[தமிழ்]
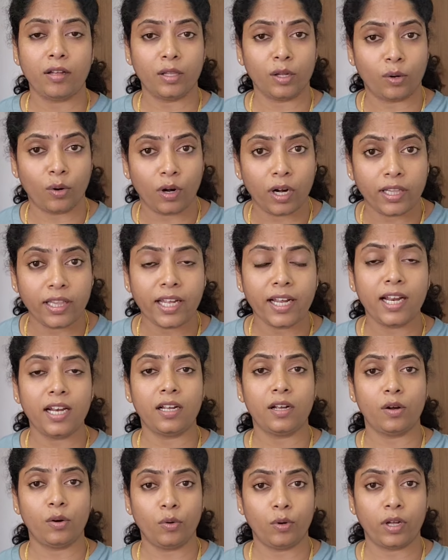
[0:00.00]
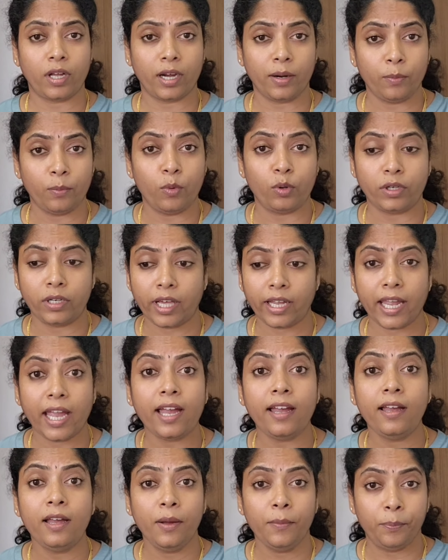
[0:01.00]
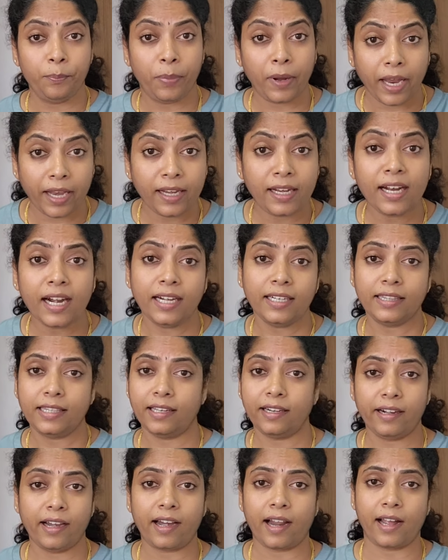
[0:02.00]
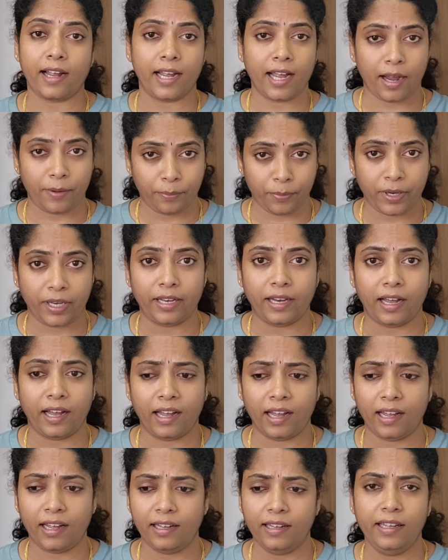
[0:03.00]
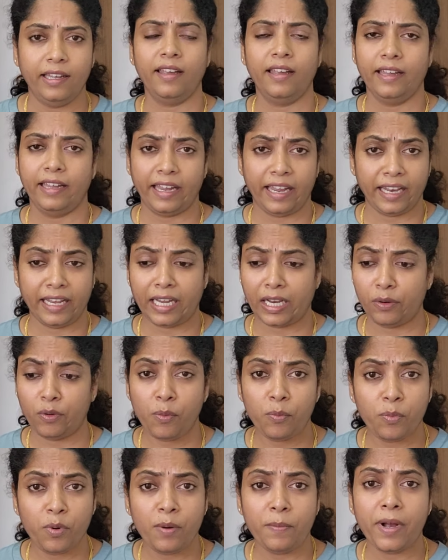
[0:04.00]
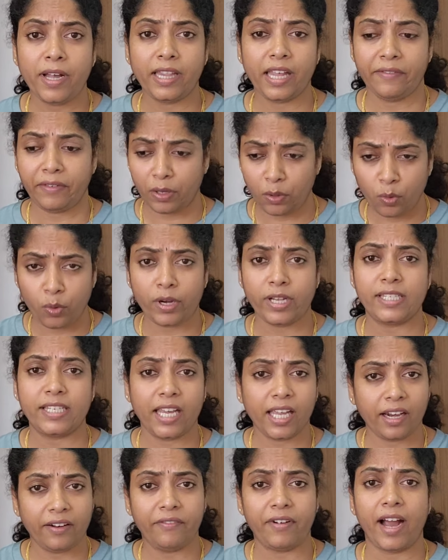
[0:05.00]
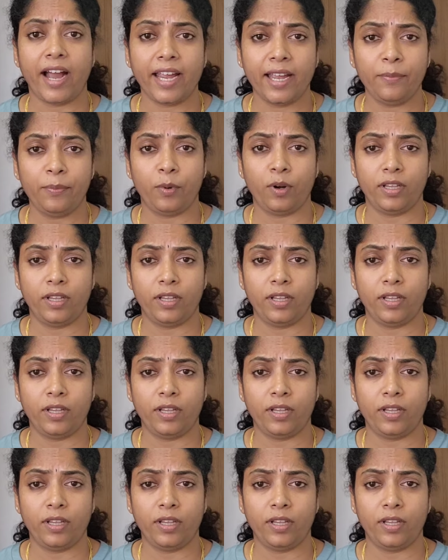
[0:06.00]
அந்த குழந்தைங்களுக்கு கொடுக்கற முட்டைய பெண்கள் திருடுறாங்க அப்படின்னா எனக்கு என்ன பூமாதேவி கூடி சீக்கிரம் வாயை